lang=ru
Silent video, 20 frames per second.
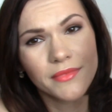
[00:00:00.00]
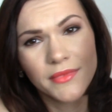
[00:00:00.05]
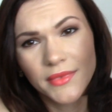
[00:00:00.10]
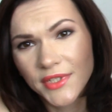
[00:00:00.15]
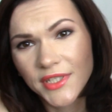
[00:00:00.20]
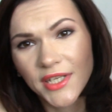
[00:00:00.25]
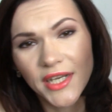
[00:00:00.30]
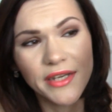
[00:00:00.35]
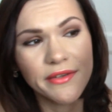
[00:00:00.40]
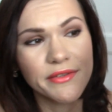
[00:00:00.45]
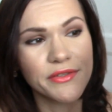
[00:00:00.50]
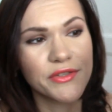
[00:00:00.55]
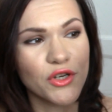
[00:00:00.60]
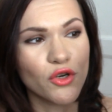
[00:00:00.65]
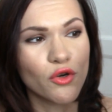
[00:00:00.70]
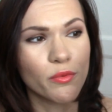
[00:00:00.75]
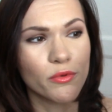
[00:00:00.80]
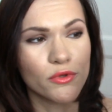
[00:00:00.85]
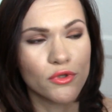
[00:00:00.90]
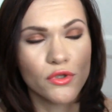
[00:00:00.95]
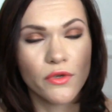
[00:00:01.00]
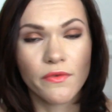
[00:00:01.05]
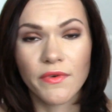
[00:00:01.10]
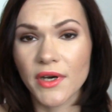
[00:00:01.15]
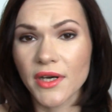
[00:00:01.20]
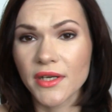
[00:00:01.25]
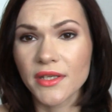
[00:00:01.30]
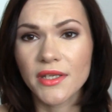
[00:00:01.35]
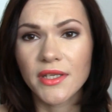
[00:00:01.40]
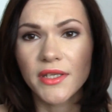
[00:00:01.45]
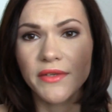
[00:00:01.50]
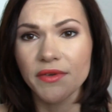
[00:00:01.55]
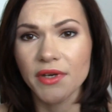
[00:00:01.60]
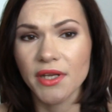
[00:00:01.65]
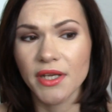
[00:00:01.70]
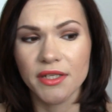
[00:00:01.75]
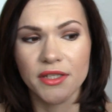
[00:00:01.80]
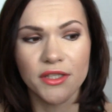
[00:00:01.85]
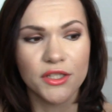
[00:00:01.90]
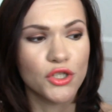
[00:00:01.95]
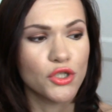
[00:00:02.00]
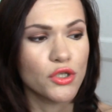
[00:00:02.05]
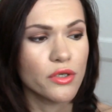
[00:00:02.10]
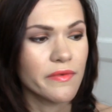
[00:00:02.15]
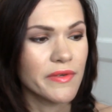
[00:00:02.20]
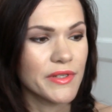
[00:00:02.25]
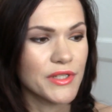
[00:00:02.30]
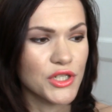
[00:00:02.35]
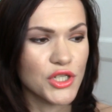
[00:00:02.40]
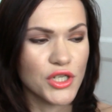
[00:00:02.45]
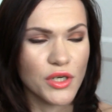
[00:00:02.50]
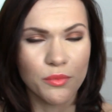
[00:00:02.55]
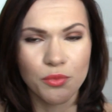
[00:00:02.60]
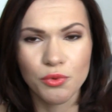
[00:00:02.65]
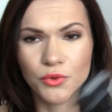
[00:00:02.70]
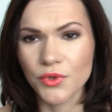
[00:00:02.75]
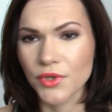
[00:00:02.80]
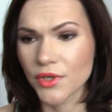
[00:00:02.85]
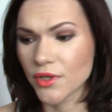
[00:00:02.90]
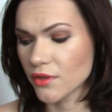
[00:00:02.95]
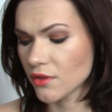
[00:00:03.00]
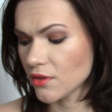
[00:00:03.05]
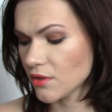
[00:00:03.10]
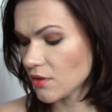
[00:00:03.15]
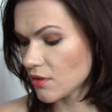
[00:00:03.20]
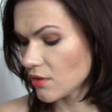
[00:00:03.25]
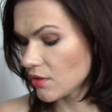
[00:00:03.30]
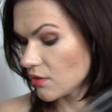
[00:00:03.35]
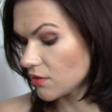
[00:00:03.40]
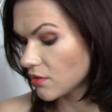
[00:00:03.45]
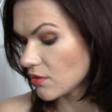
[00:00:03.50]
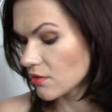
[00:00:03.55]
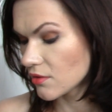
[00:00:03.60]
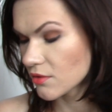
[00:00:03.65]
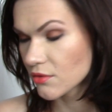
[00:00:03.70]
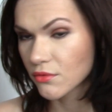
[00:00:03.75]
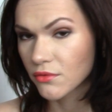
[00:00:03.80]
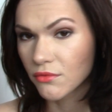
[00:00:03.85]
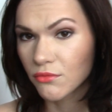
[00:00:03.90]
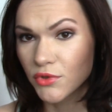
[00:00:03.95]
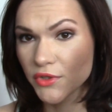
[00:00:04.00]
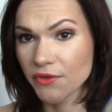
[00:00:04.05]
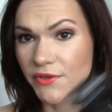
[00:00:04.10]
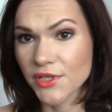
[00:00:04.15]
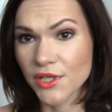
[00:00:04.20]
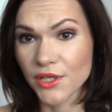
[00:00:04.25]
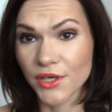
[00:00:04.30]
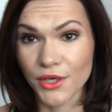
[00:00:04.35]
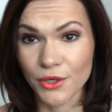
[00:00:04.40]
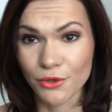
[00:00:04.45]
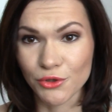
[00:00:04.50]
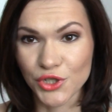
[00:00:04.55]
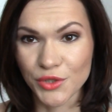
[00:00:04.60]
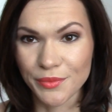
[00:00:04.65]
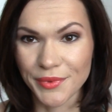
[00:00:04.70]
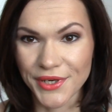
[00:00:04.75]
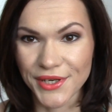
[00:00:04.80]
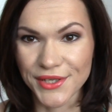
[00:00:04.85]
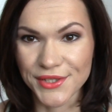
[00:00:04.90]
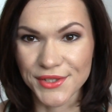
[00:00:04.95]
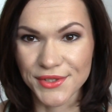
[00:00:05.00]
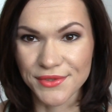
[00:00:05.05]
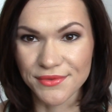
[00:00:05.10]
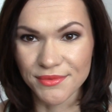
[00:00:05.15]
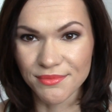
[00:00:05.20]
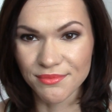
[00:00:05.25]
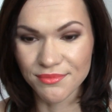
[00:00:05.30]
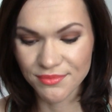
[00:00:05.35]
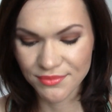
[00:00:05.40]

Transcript: Скорее я куплю снова. Они невероятно дешевые, эти шампуни, и удивительно хорошие по качеству.